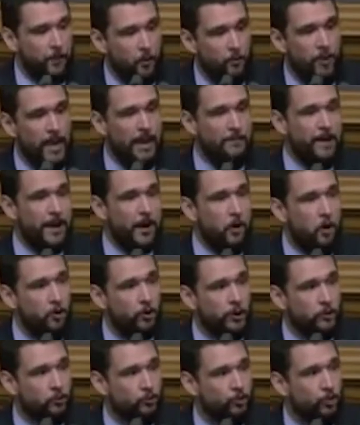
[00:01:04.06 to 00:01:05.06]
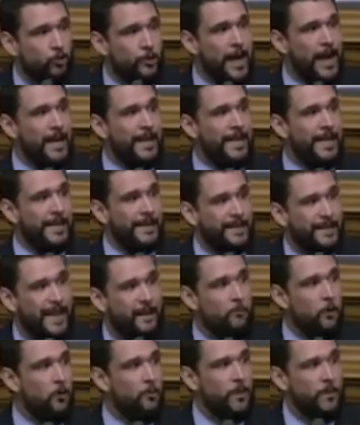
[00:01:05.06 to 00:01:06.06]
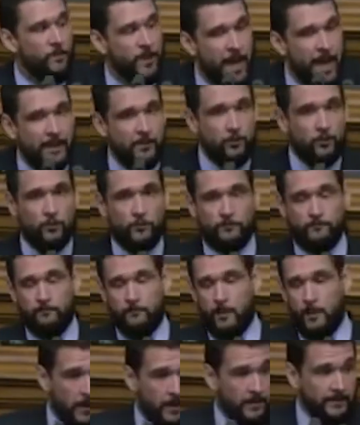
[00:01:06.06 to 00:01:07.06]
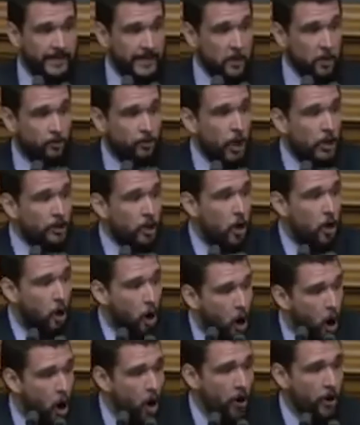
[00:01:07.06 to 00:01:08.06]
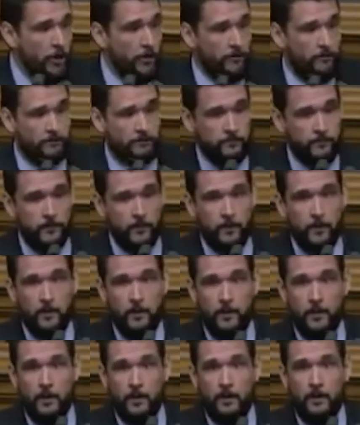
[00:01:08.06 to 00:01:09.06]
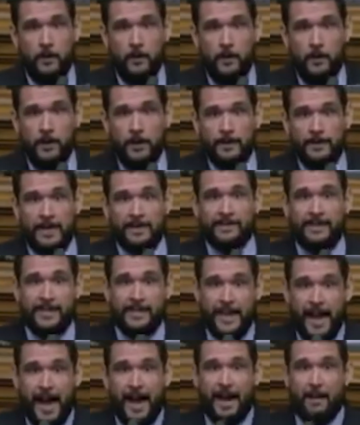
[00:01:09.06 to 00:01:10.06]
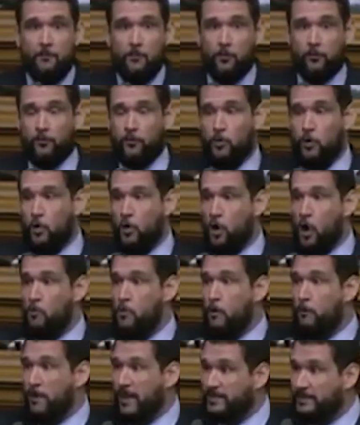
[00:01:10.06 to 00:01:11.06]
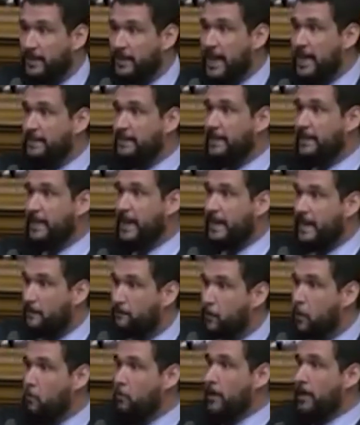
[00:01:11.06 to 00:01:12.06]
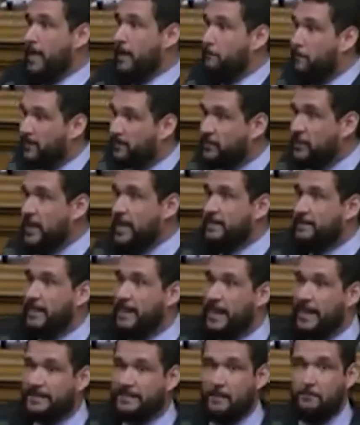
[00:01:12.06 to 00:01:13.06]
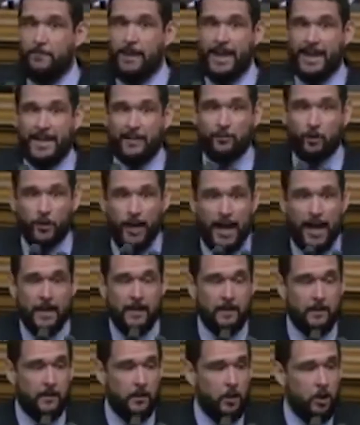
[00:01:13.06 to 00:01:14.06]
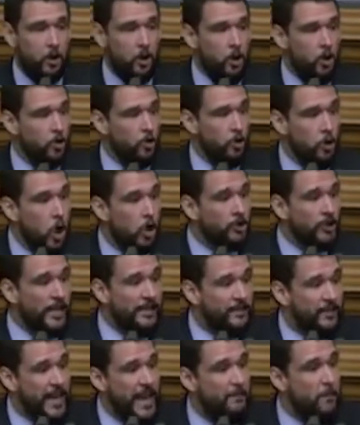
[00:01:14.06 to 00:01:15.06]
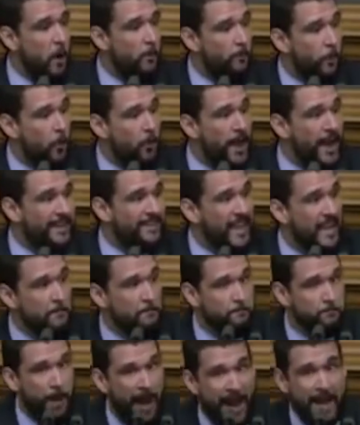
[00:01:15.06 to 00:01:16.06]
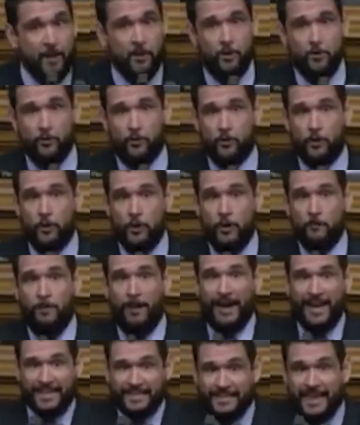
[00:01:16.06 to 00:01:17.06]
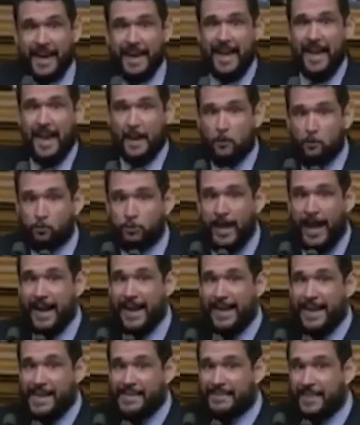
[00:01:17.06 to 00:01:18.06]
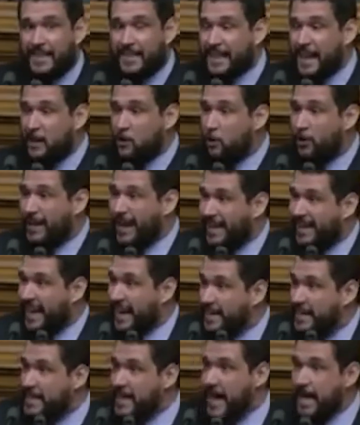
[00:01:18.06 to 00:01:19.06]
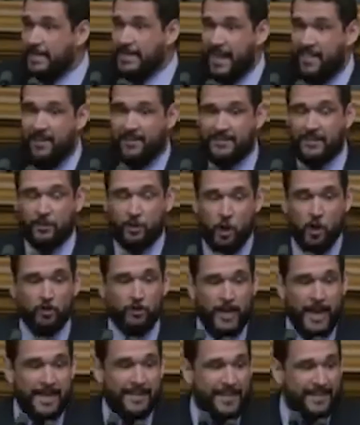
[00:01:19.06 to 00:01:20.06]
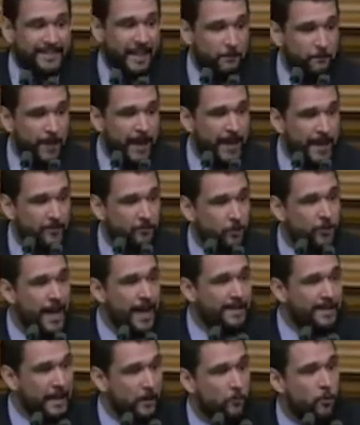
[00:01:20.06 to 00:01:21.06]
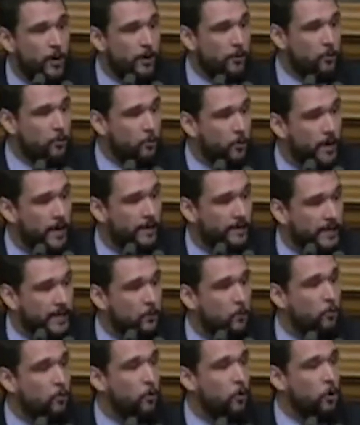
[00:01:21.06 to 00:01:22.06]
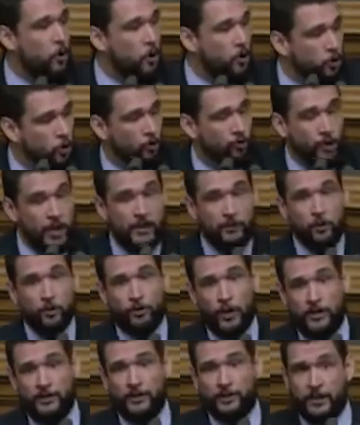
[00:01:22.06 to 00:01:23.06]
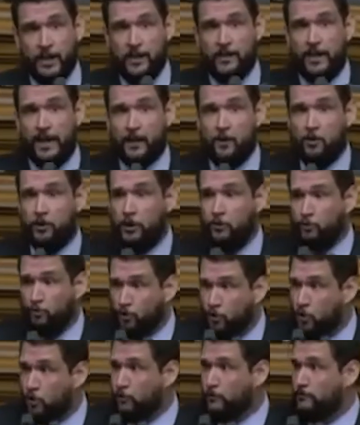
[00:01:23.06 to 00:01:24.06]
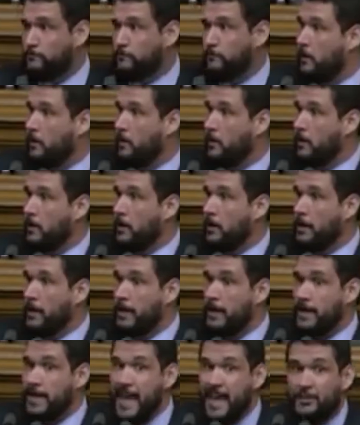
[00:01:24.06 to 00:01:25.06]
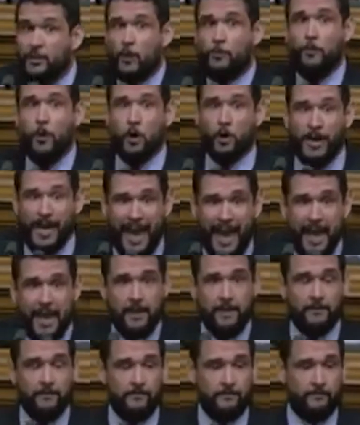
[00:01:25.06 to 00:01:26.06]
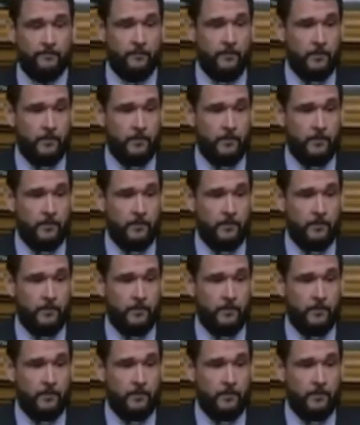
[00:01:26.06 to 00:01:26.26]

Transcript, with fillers: problema constitucional que estamos viviendo. Si nosotros hoy designáramos como presidente de la República al presidente de la Asamblea Nacional, no tendríamos poder de imperio para hacer ejecutar en el terreno de la realidad la decisión de esta Asamblea Nacional de acuerdo con el artículo 233 de la Constitución. ¿Y eso por qué?